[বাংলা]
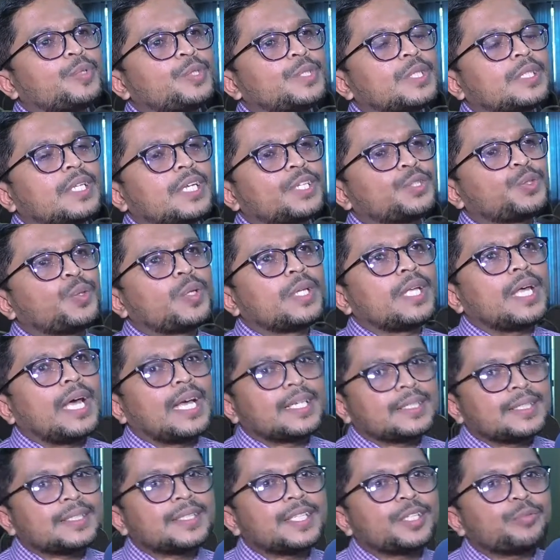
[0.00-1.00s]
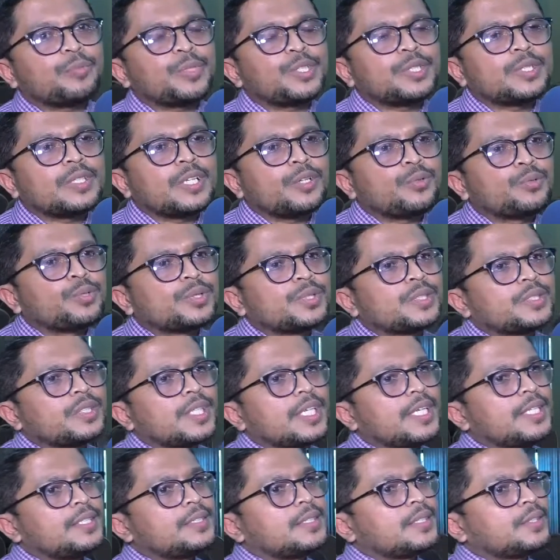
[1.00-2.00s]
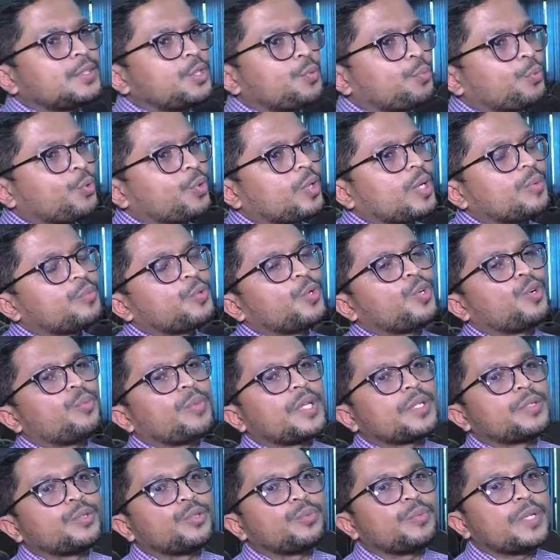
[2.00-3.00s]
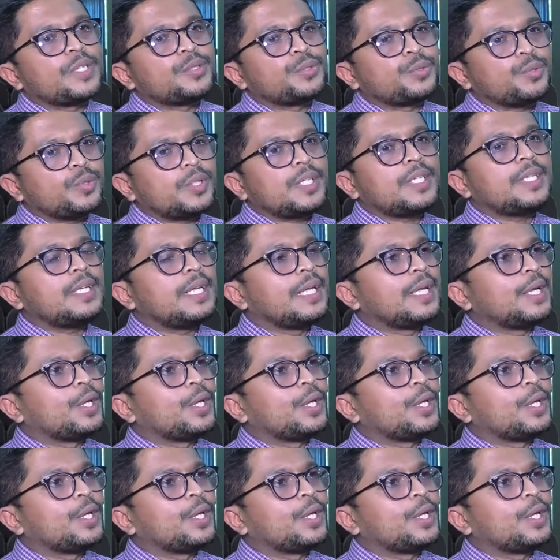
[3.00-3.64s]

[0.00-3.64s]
যেটা আসলে আশা থাকবে সেটা হচ্ছে যে এই জাতীয় প্রোগ্রামগুলোর মাধ্যমে যদি